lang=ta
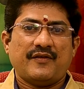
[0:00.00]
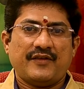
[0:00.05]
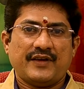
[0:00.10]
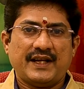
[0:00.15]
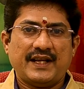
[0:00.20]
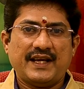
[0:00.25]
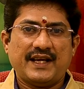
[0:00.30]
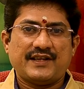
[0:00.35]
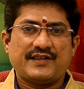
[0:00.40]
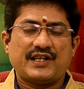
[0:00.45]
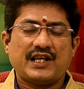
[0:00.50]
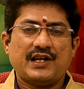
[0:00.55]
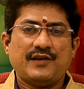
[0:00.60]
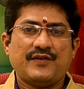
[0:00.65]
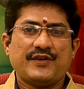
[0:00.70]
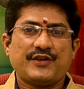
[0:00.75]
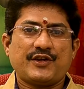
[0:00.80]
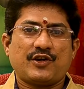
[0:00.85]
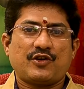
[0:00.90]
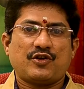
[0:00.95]
வெளியே
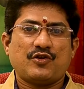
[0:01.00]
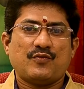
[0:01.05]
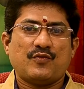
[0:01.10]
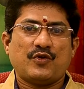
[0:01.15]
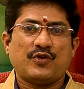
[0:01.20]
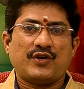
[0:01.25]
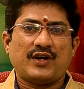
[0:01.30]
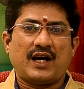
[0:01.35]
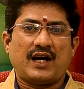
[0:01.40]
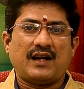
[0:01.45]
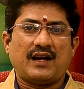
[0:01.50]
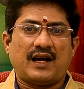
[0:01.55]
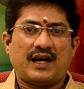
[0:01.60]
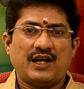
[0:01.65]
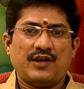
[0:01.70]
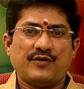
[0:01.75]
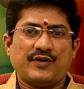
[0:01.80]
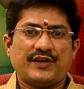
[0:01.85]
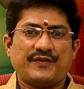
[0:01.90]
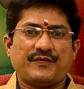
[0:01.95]
செல்வதற்கு முன்னால்
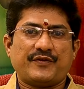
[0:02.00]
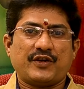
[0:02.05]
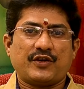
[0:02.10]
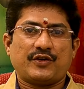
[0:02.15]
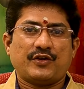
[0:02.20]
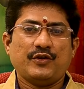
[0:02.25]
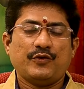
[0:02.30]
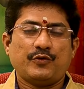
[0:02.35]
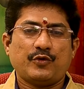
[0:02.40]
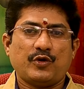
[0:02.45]
அலுவலகத்திற்கு